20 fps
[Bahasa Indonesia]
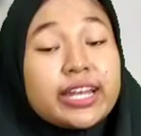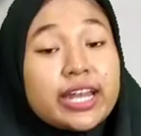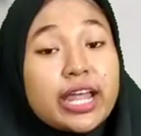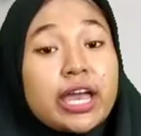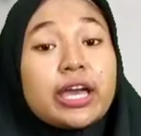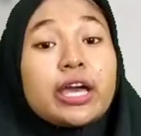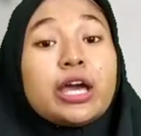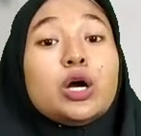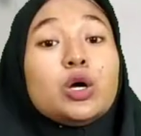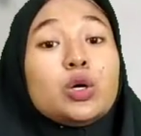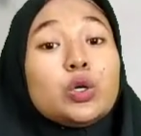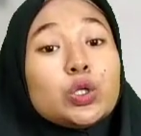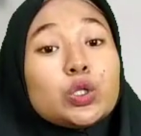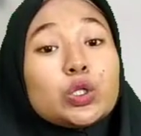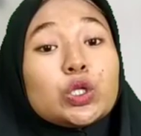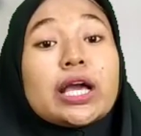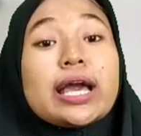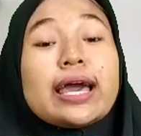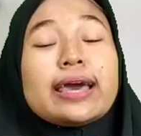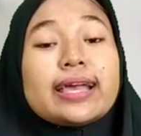Nah
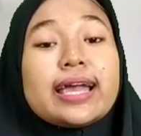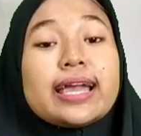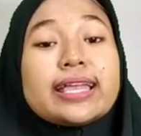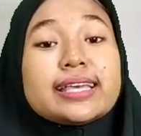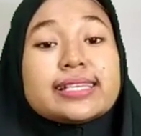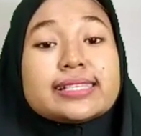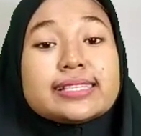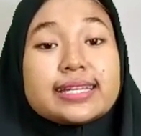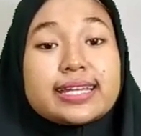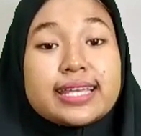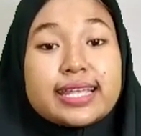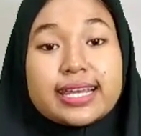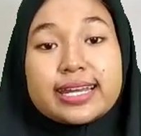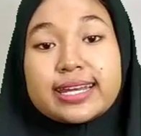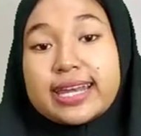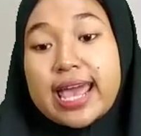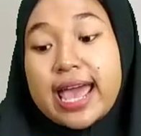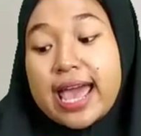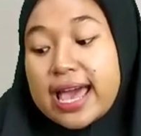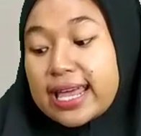untuk harganya
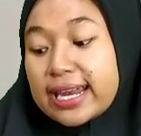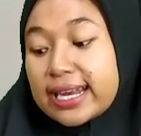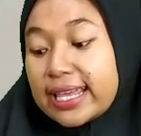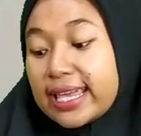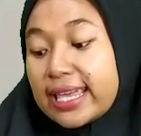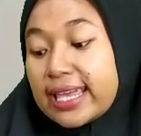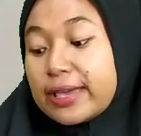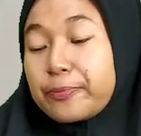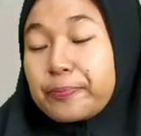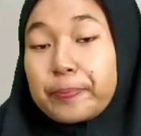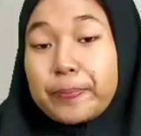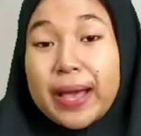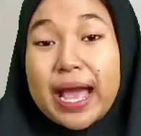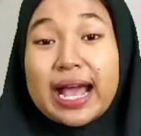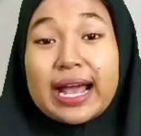sendiri dari